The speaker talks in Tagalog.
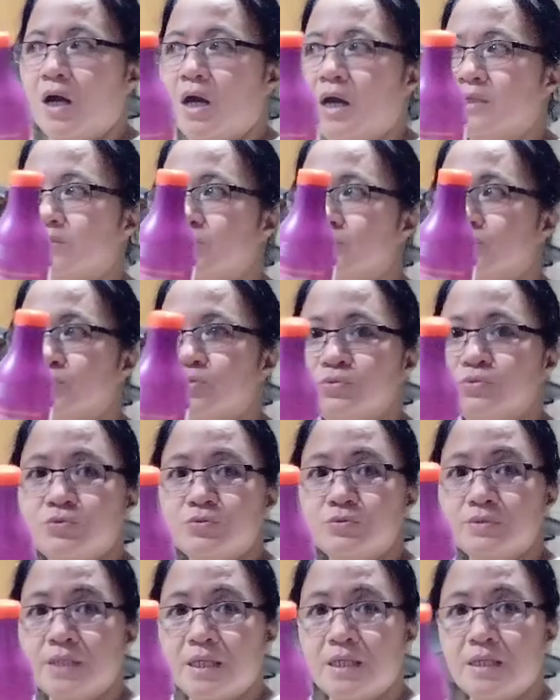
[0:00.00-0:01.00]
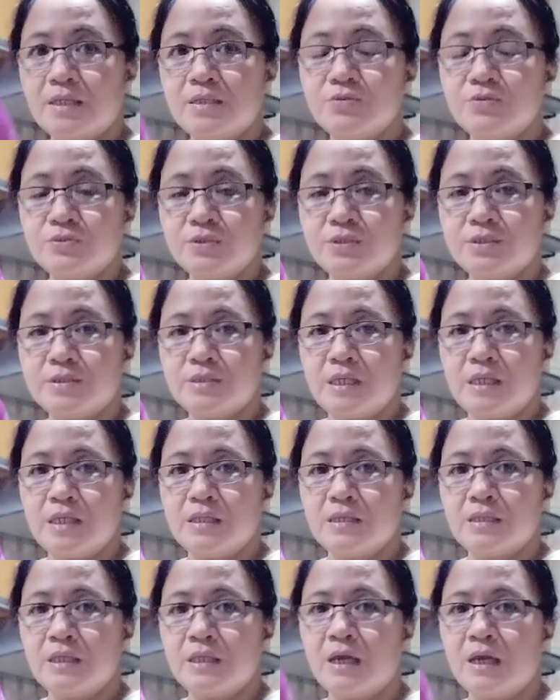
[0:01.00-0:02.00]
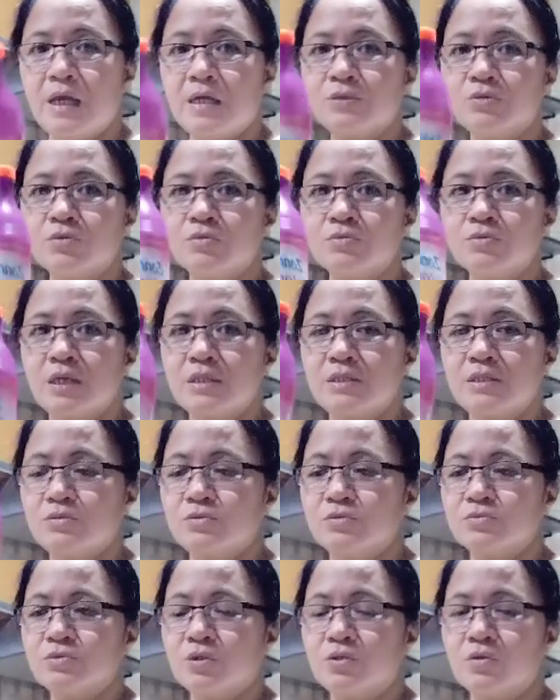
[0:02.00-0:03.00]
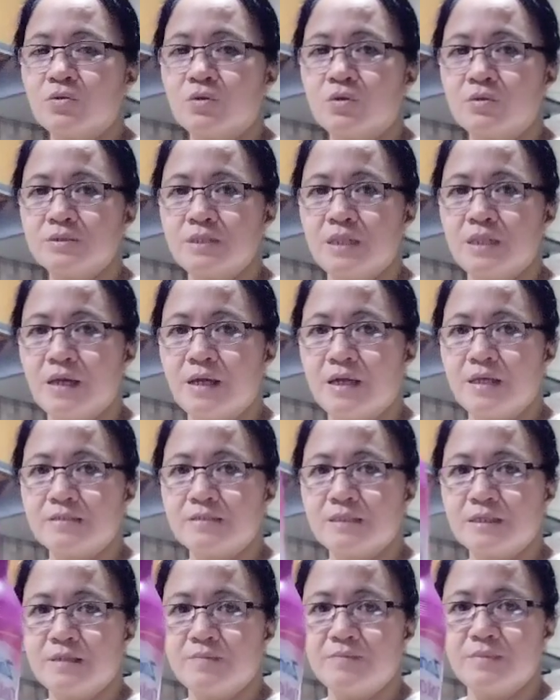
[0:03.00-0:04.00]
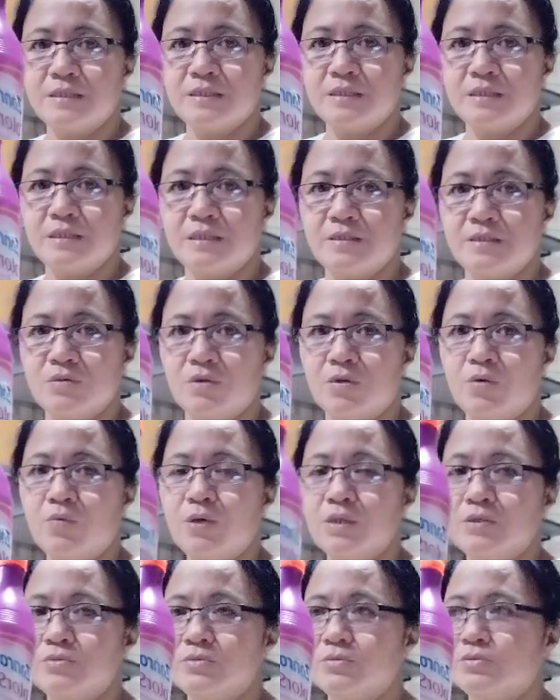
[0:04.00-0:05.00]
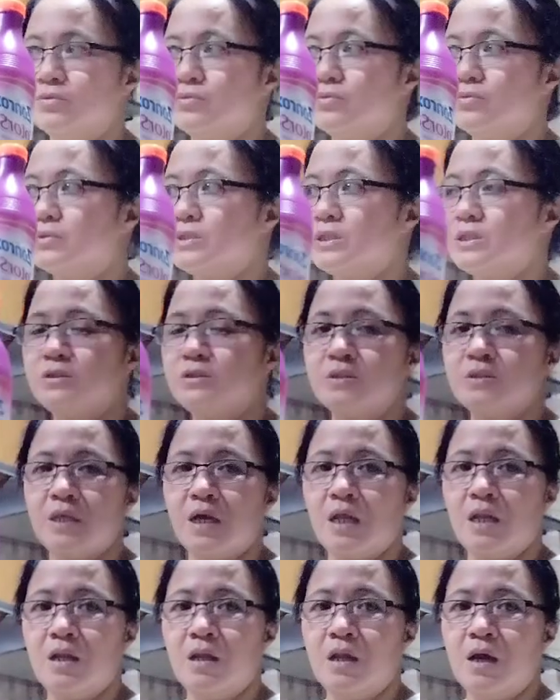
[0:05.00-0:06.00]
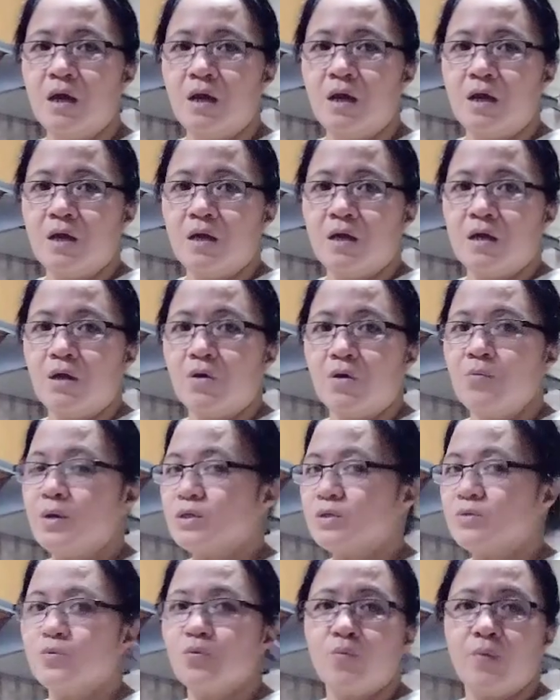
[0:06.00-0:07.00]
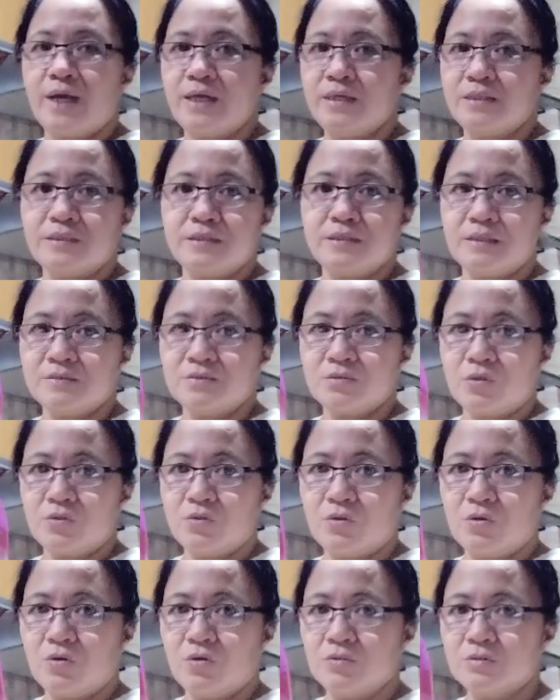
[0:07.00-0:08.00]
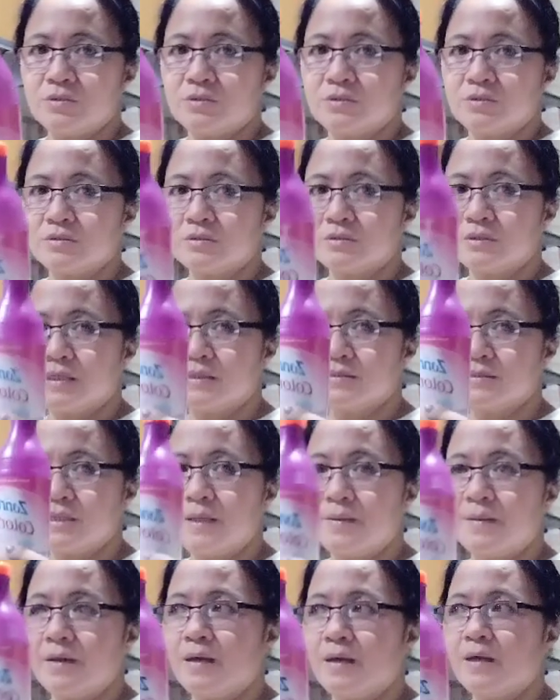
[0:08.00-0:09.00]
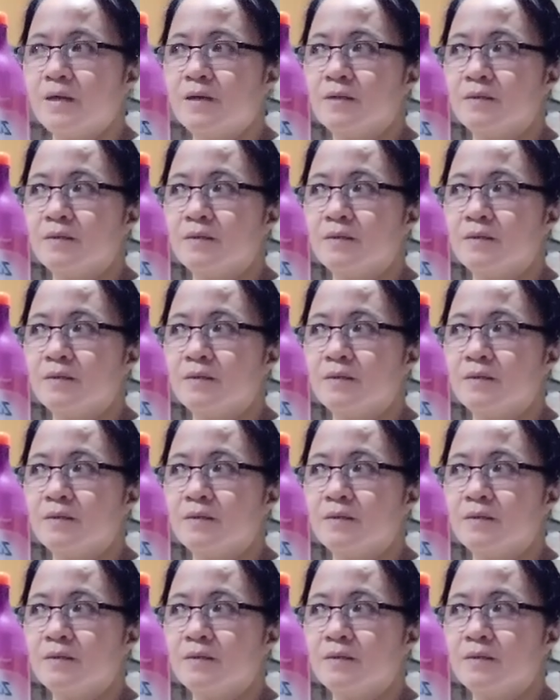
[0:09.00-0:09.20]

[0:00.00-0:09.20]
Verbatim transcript: at gusto niyo tanggalin yung stain, etong ganitong sunrocks lang guys ang gamitin niyo. Huwag yung original o huwag yung white na sunrocks kasi